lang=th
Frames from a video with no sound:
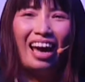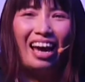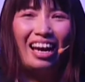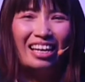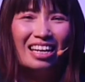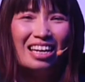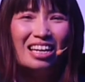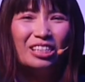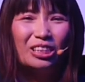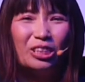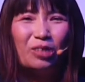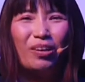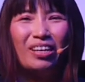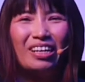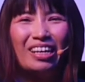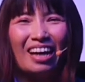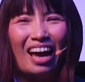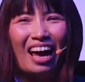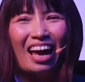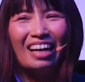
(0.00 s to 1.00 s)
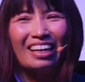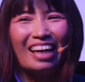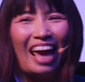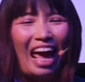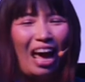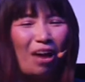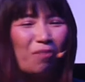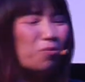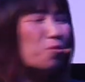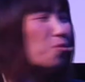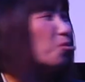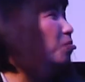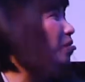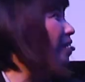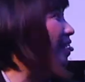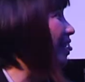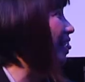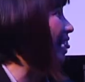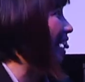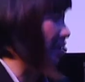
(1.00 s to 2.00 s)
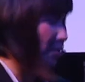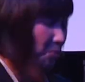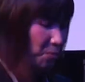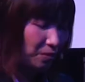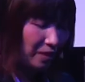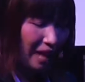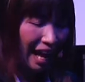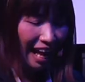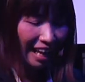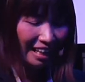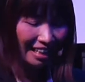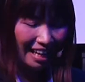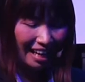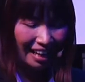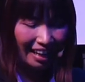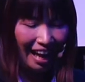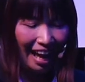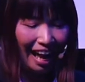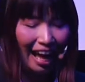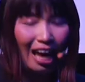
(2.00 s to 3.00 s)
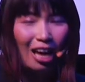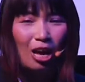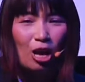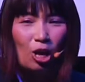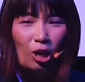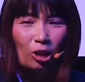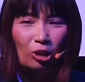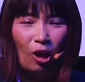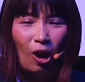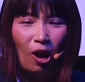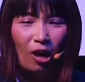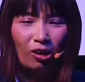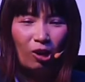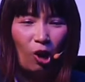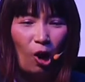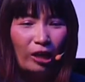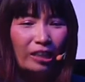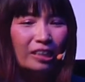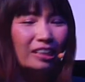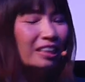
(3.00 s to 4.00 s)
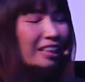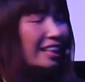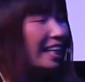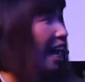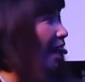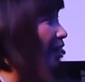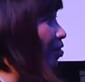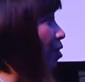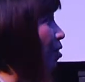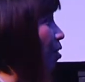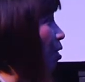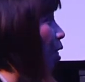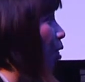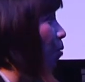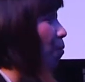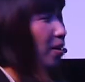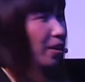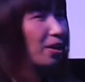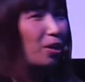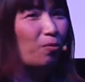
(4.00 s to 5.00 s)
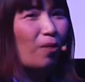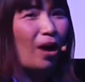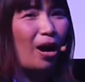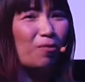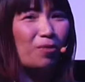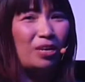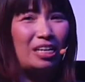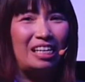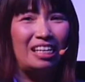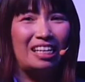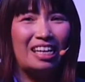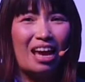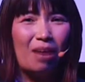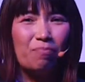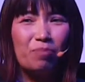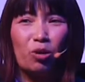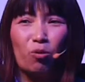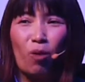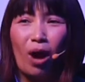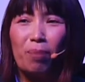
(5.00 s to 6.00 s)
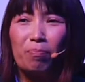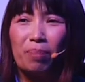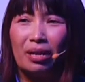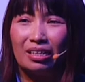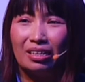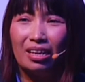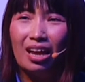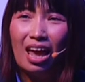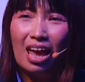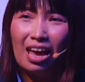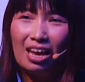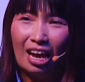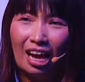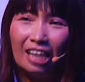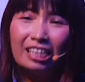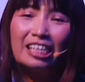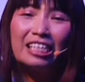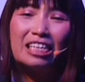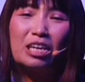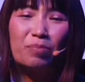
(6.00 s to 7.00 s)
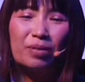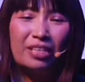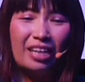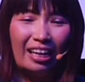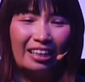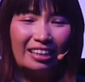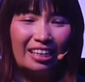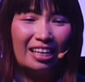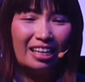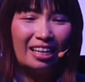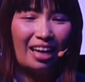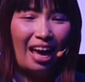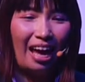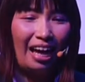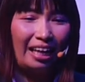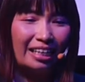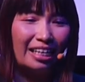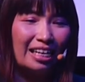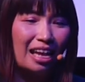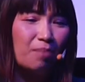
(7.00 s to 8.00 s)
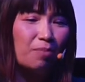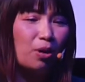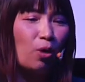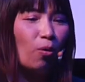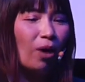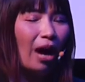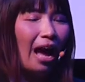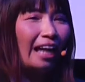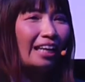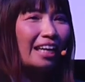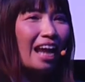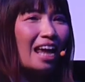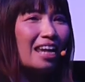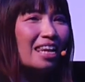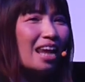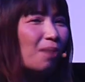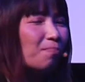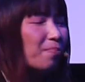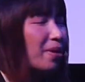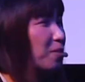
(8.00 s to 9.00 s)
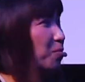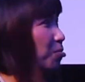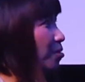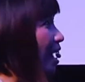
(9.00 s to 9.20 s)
ค่ะ สวัสดีค่ะ แขกผู้มีเกียรติทุกท่านนะคะต้องก่อนอื่นเนี่ยต้องขอบอกเลยว่าวันนี้เนี่ยมีความเป็นยินดีเป็นอย่างยิ่งค่ะ ที่ได้มีโอกาสแนะนำให้